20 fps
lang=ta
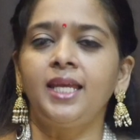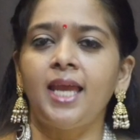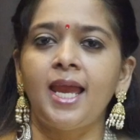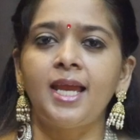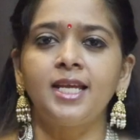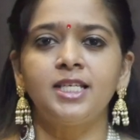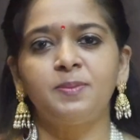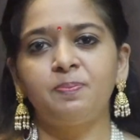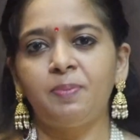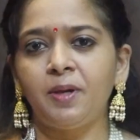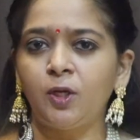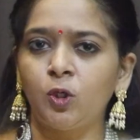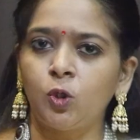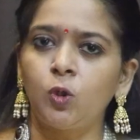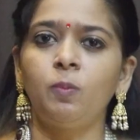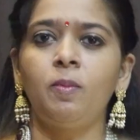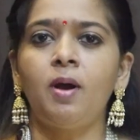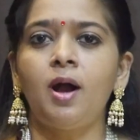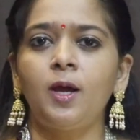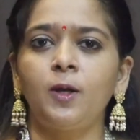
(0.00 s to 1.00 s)
ஏஎஸ்பி
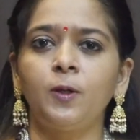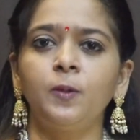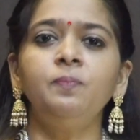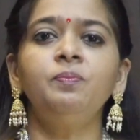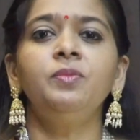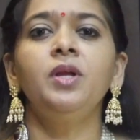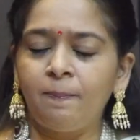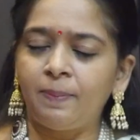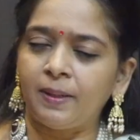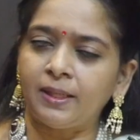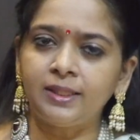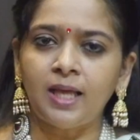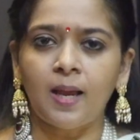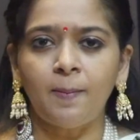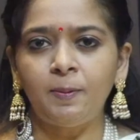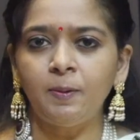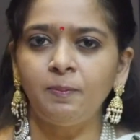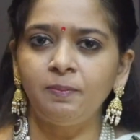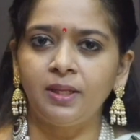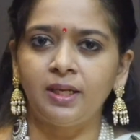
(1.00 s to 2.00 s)
குமாரும்
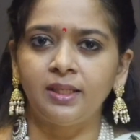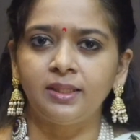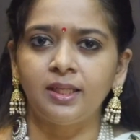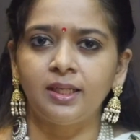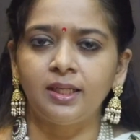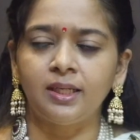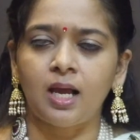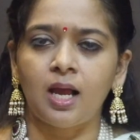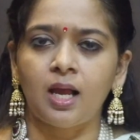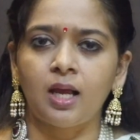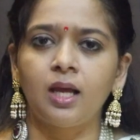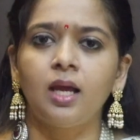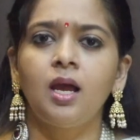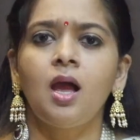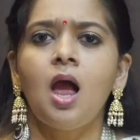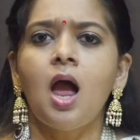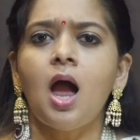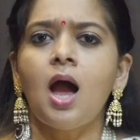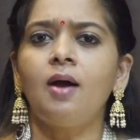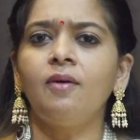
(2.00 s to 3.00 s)
பிரதாப்பும் இருந்திருக்காங்க
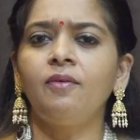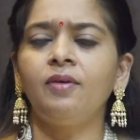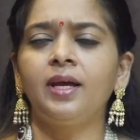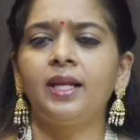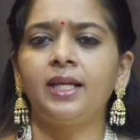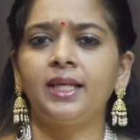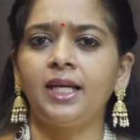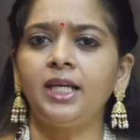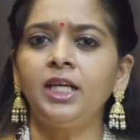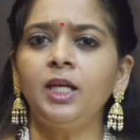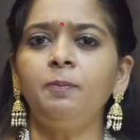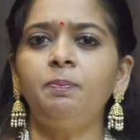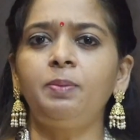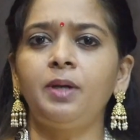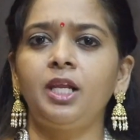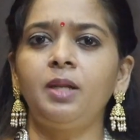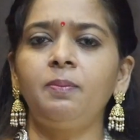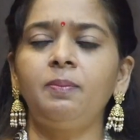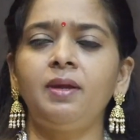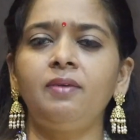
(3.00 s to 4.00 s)
அவங்க ரெண்டு
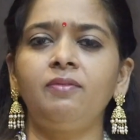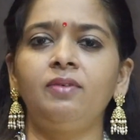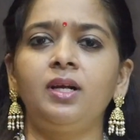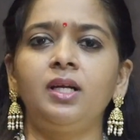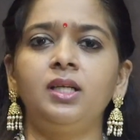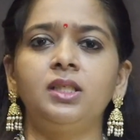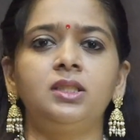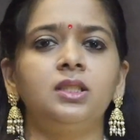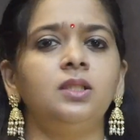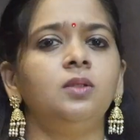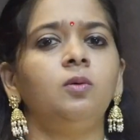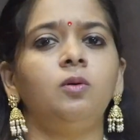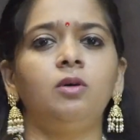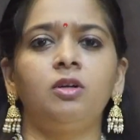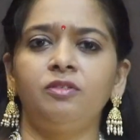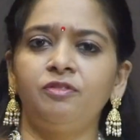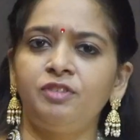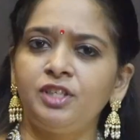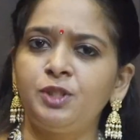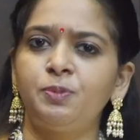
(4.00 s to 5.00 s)
பேருமே இவங்களுக்கு
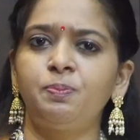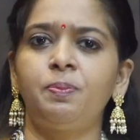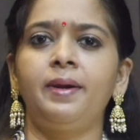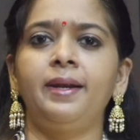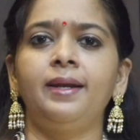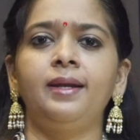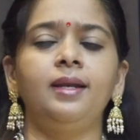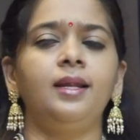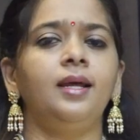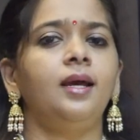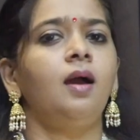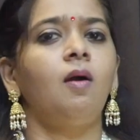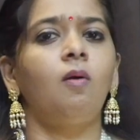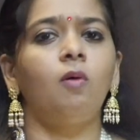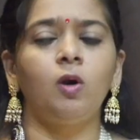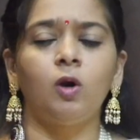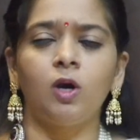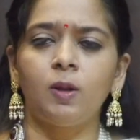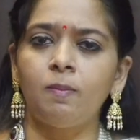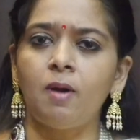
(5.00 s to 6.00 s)
ஒரு விஷ் பண்ணல
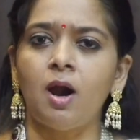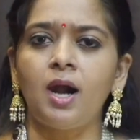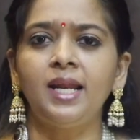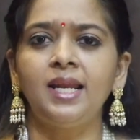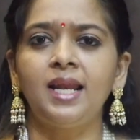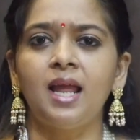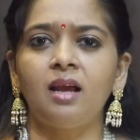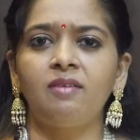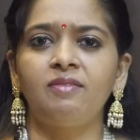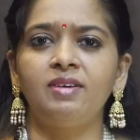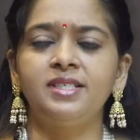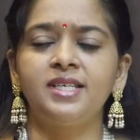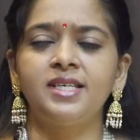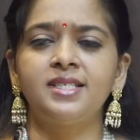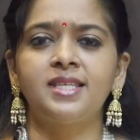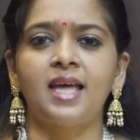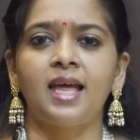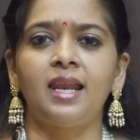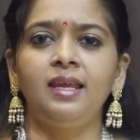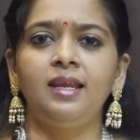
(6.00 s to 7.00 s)
அவங்களோட பாடி லாங்குவேஜே
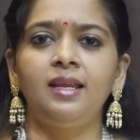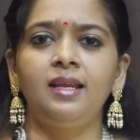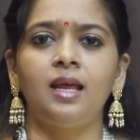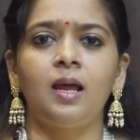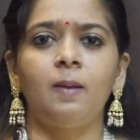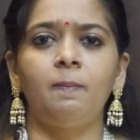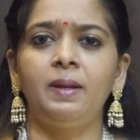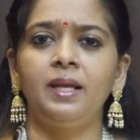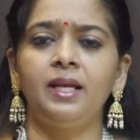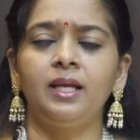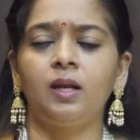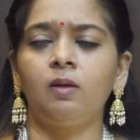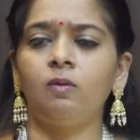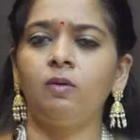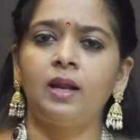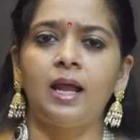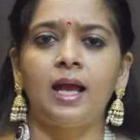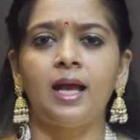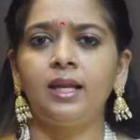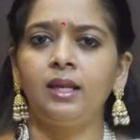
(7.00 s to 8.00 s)
சரியில்லை அப்படிங்கிற
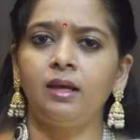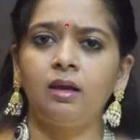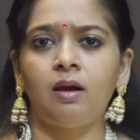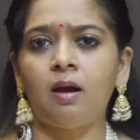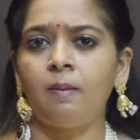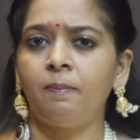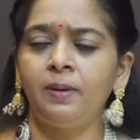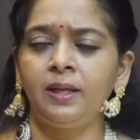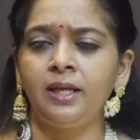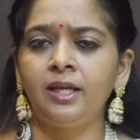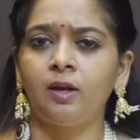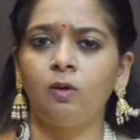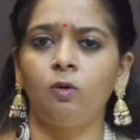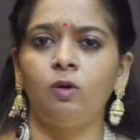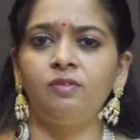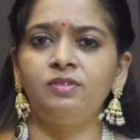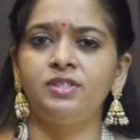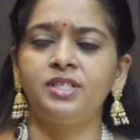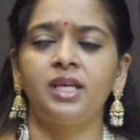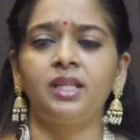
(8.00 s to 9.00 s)
ஒரு அப்படிங்கிற
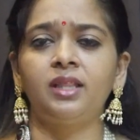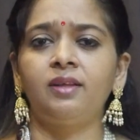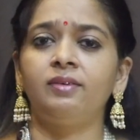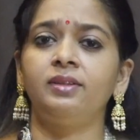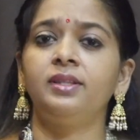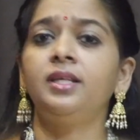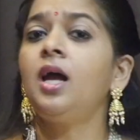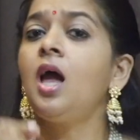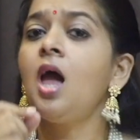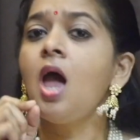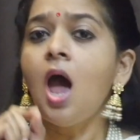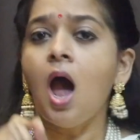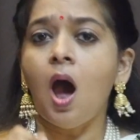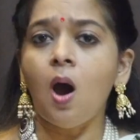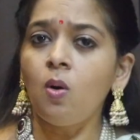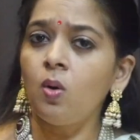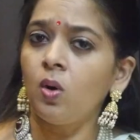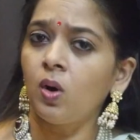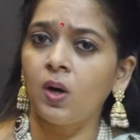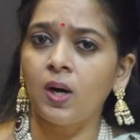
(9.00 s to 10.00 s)
ஒரு விஷயத்தை வந்து
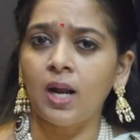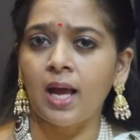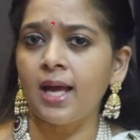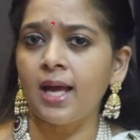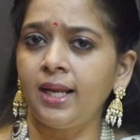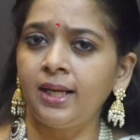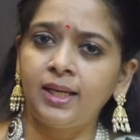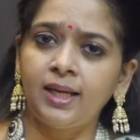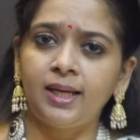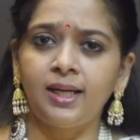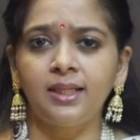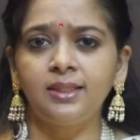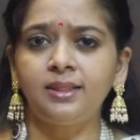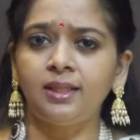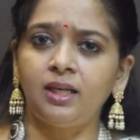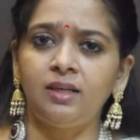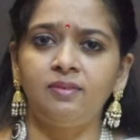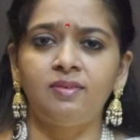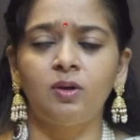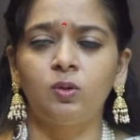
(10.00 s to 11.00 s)
அவங்களோட அறிக்கையில்
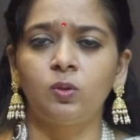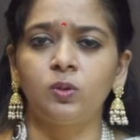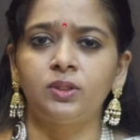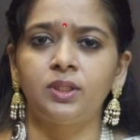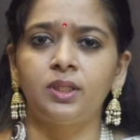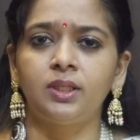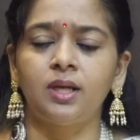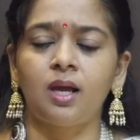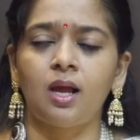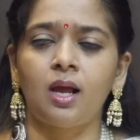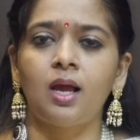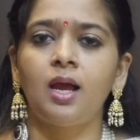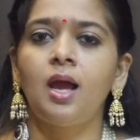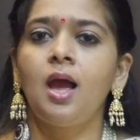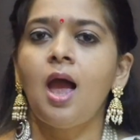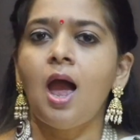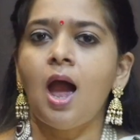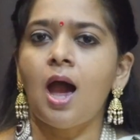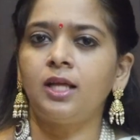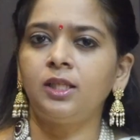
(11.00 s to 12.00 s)
தெளிவாக கொடுத்துருக்காங்க
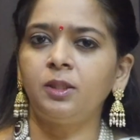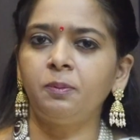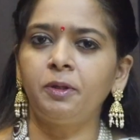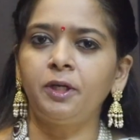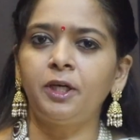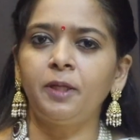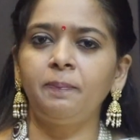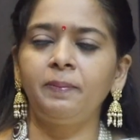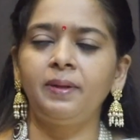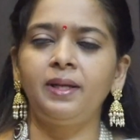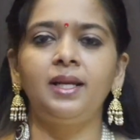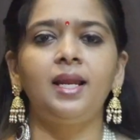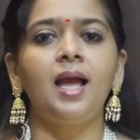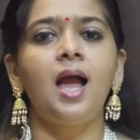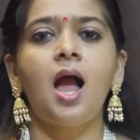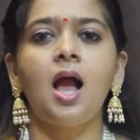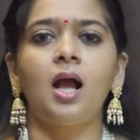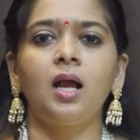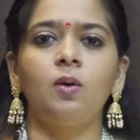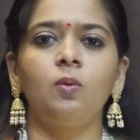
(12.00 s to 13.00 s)
அது மட்டும் இல்லை
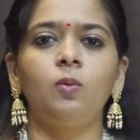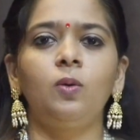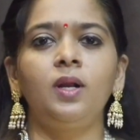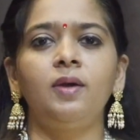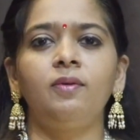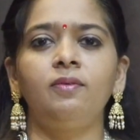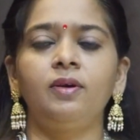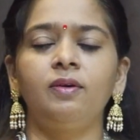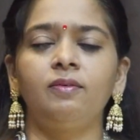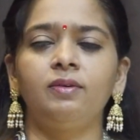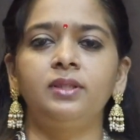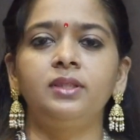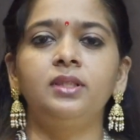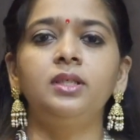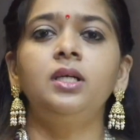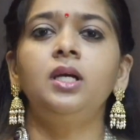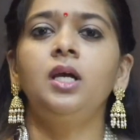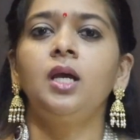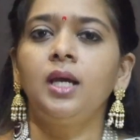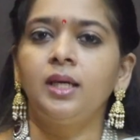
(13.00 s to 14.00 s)
அங்கே உள்ளவங்க
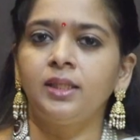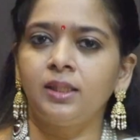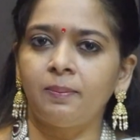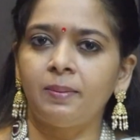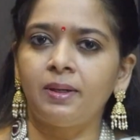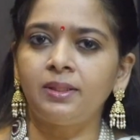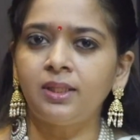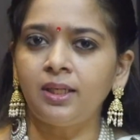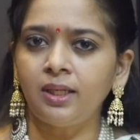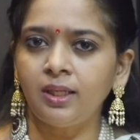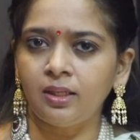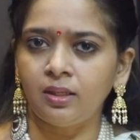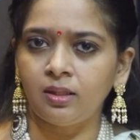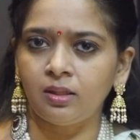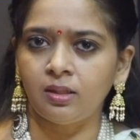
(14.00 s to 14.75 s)
வந்து இந்த மாதிரி